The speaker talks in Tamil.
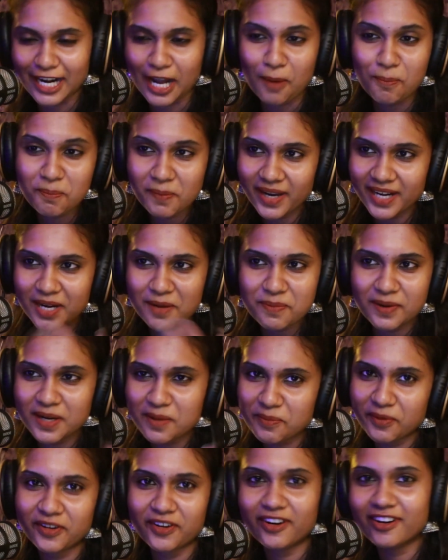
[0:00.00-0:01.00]
நம்ம என்ன
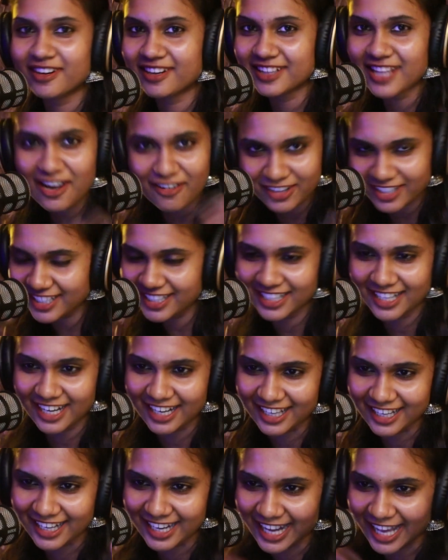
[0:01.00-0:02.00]
பண்ண போறோன்றது அவனுங்களுக்கு
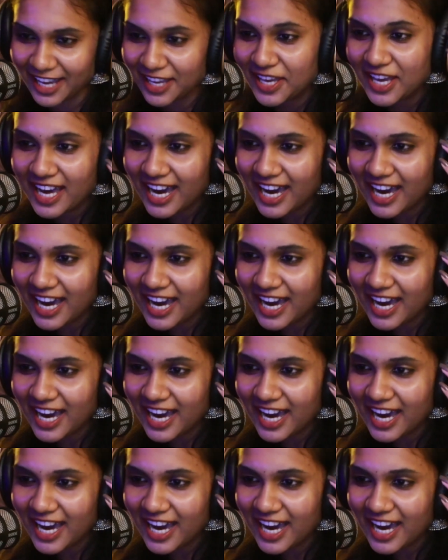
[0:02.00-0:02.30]
கணக்கு இல்ல